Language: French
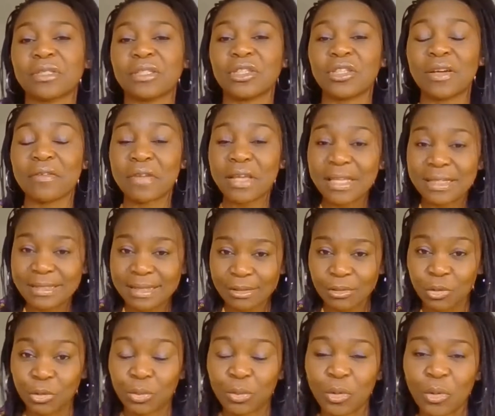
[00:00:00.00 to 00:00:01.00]
J'avais
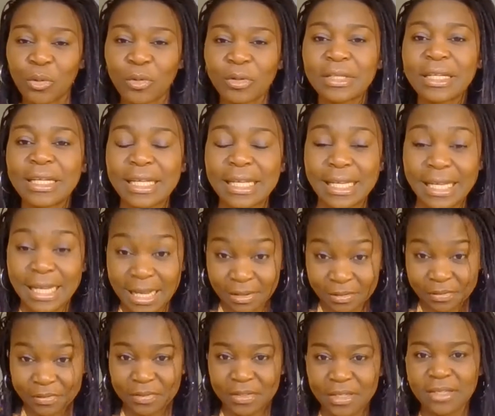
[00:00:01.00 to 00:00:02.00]
exactement
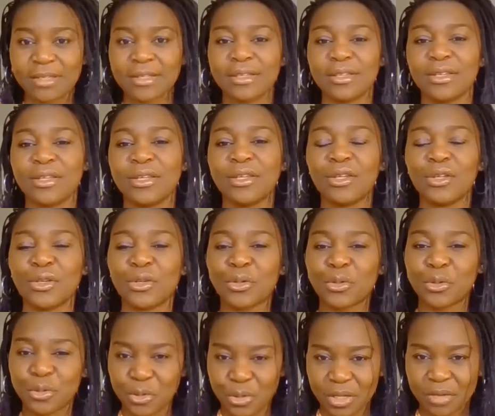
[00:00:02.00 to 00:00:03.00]
la vie
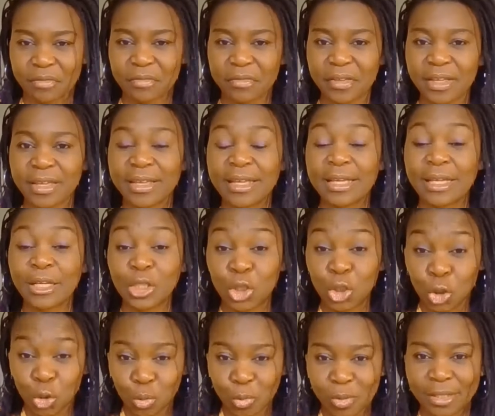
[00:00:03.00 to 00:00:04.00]
que j'avais
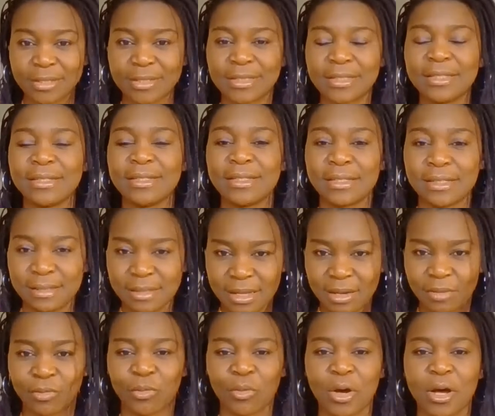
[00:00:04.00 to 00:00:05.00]
choisi
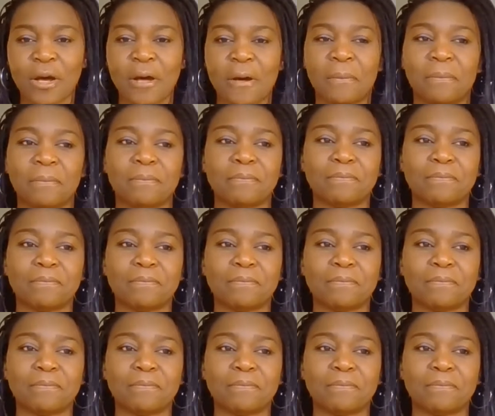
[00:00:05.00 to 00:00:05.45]
d'avoir.